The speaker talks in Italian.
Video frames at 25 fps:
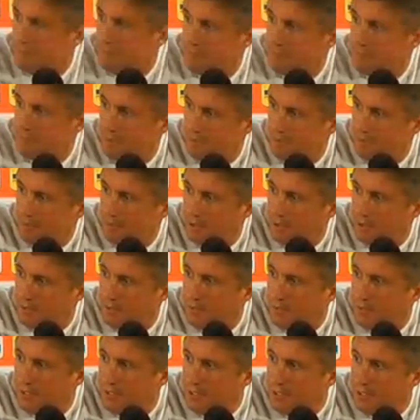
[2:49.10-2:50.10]
Abbiamo provato
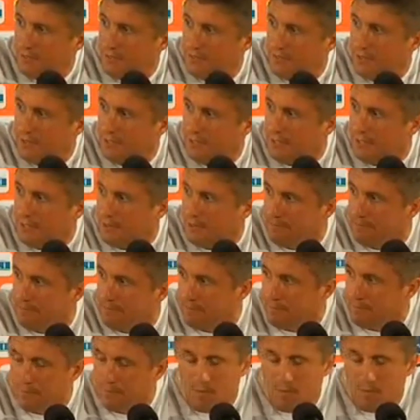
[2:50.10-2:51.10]
fino alla fine,
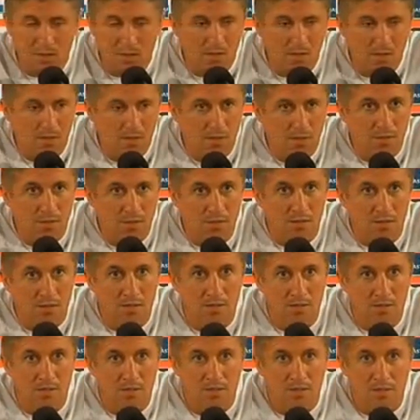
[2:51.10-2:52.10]

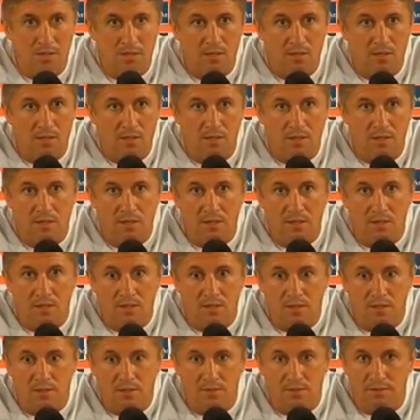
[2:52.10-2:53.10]

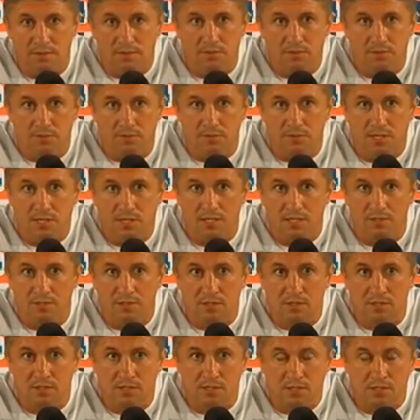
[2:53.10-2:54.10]
eh,
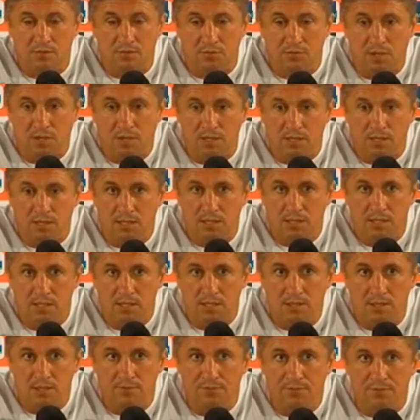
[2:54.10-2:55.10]
c'è stato
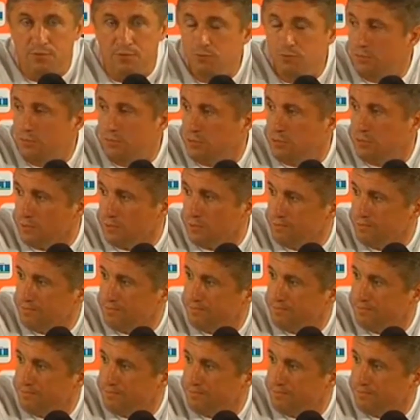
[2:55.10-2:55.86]
qualche rifiuto,